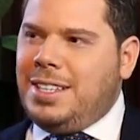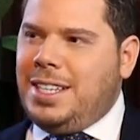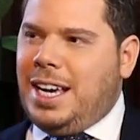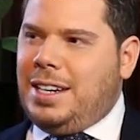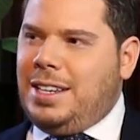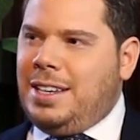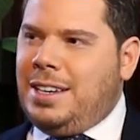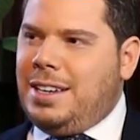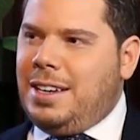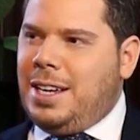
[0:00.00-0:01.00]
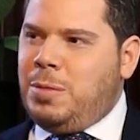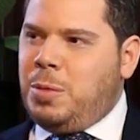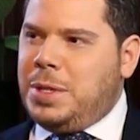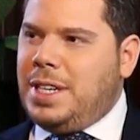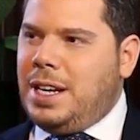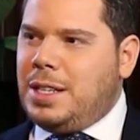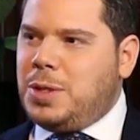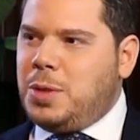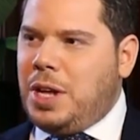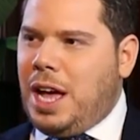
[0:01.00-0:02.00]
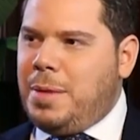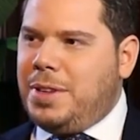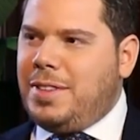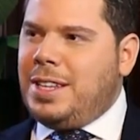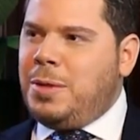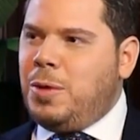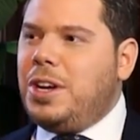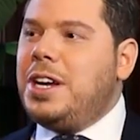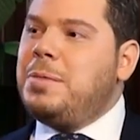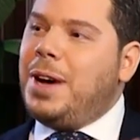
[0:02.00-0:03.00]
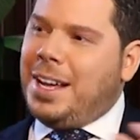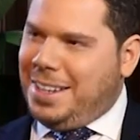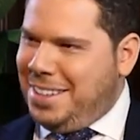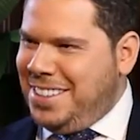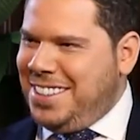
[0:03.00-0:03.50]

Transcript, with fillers: يعني آه، الممثل السوري عابد فادي يقول خربانه